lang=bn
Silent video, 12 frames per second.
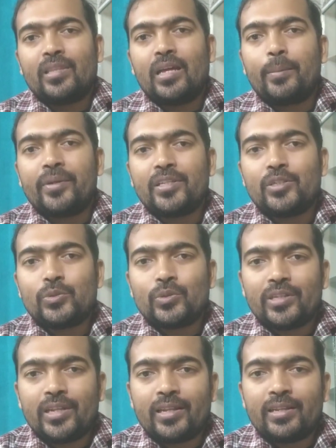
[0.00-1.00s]
আমাদের
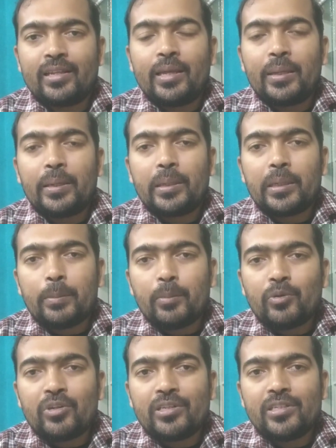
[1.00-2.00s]
শরীরের
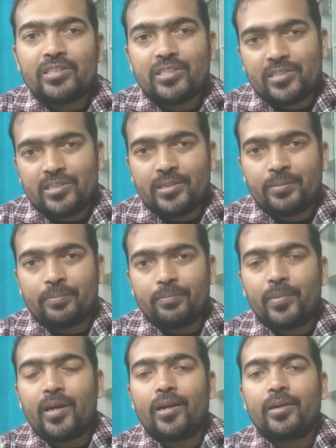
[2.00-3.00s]
ইমিউনিটি সিস্টেম বা